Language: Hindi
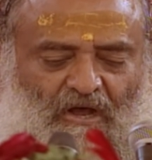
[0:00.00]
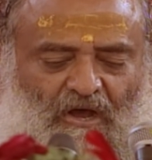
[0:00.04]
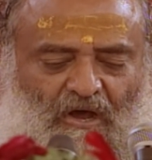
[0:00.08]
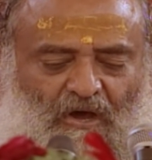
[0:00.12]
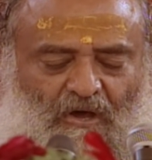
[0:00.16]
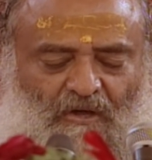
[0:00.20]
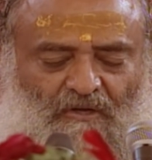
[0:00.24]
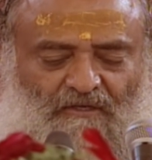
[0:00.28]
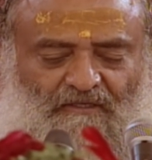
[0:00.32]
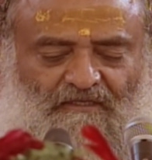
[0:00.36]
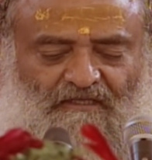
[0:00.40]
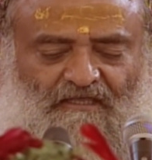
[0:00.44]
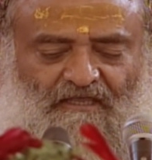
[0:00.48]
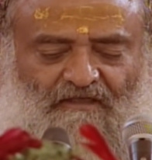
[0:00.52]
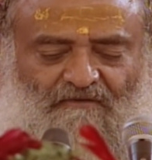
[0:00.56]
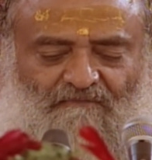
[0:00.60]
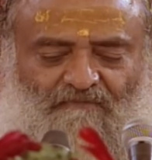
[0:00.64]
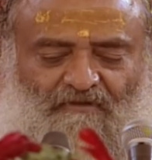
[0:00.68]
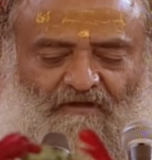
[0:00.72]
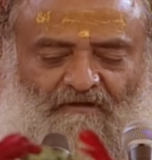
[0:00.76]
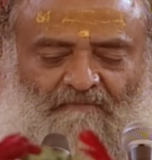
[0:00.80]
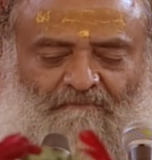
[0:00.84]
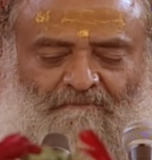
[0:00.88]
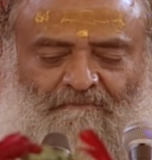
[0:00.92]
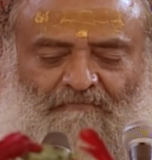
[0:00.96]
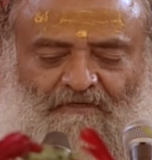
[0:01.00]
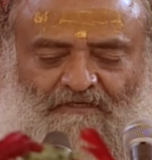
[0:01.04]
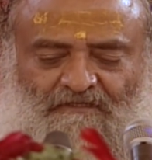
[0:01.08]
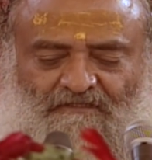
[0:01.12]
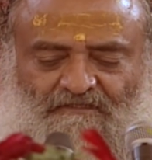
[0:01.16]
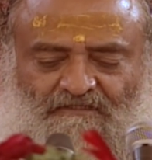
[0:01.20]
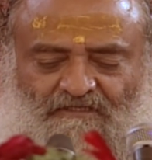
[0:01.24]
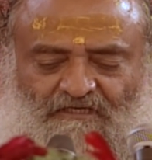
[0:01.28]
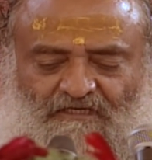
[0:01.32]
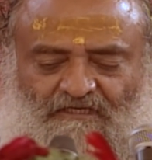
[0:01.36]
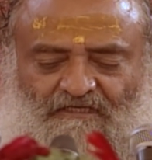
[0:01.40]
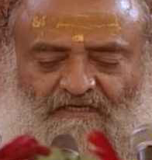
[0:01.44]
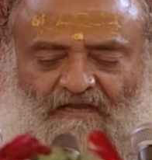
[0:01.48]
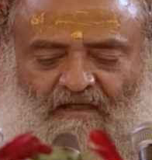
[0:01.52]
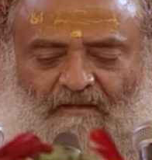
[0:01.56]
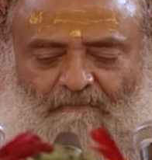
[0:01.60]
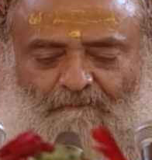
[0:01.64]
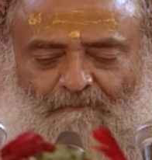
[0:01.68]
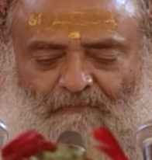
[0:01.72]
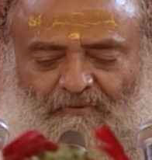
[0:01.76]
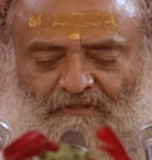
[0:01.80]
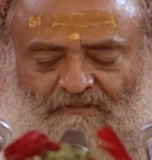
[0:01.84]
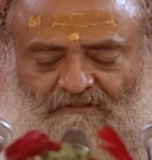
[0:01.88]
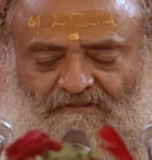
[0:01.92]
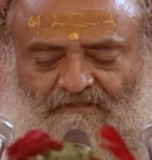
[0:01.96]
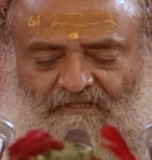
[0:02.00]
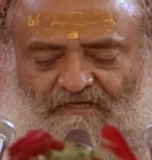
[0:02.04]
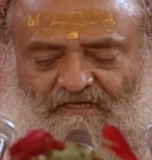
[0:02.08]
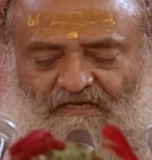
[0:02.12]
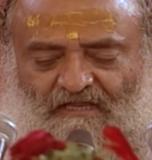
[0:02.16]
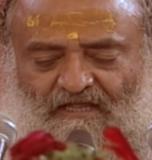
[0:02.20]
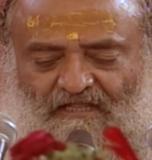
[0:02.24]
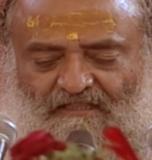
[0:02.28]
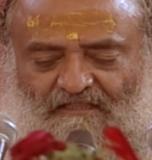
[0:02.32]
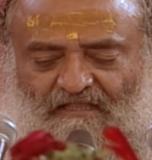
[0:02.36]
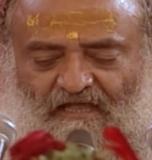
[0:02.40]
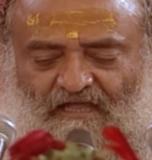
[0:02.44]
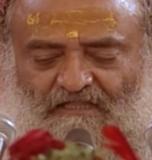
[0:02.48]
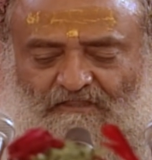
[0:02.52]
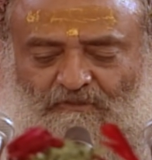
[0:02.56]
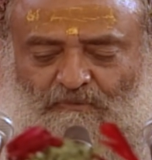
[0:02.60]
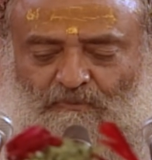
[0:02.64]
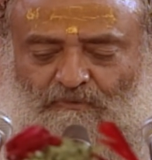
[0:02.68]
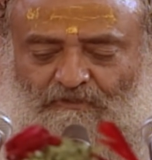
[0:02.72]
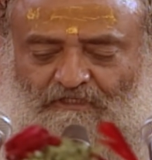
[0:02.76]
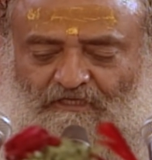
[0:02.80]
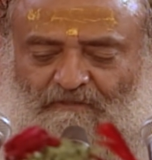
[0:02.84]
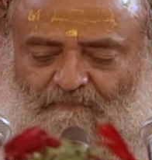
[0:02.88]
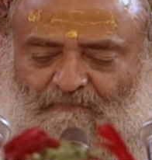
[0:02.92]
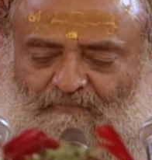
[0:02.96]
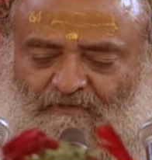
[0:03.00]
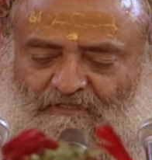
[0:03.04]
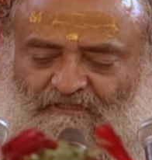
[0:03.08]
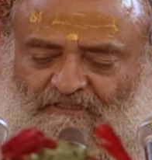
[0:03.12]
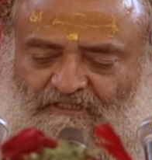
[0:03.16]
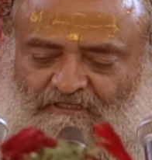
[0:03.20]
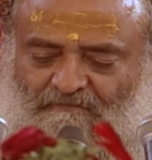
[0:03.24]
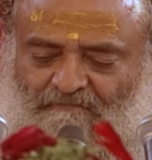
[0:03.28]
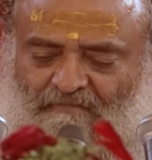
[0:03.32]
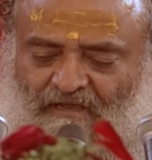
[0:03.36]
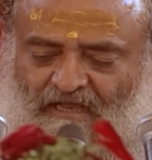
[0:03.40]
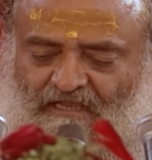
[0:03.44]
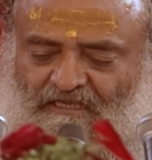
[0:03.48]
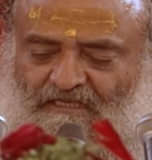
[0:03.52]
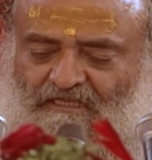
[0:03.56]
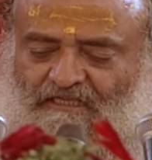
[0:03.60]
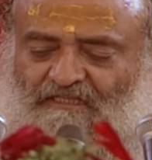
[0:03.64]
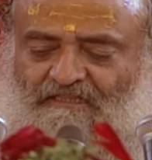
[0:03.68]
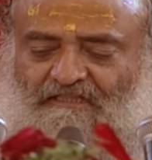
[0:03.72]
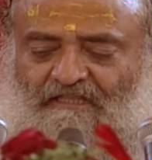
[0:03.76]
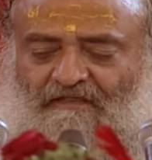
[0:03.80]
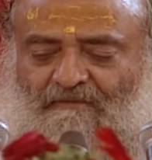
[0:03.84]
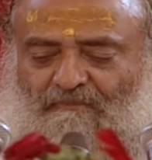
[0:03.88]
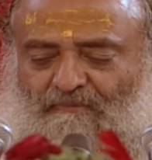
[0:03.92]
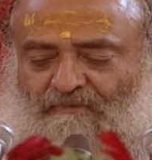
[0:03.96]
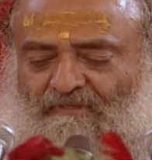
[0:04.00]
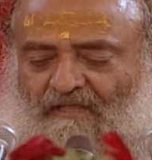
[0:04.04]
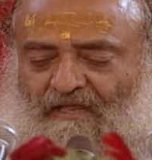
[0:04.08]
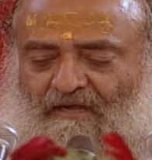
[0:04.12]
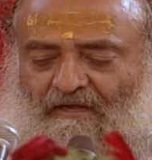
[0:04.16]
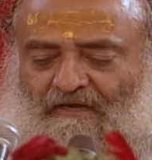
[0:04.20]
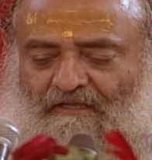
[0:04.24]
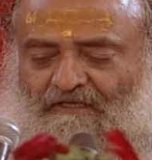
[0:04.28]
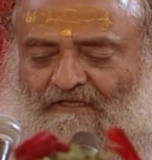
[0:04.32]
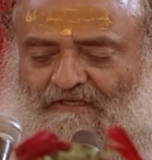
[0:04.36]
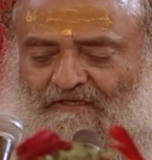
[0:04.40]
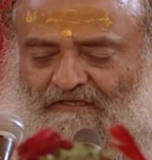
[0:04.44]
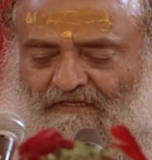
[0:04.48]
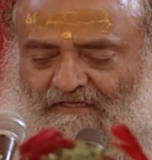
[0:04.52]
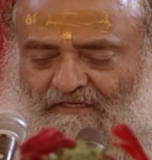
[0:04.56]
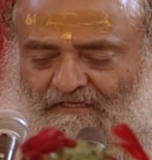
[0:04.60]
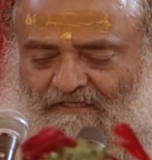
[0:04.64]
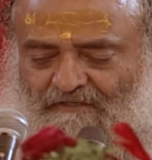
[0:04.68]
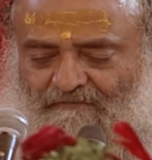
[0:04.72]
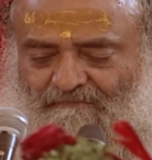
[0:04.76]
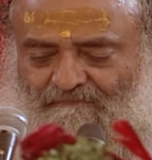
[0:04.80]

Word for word: और केवल मिट्टी या पत्थर या धातु की प्रतिमा ही देवता नहीं है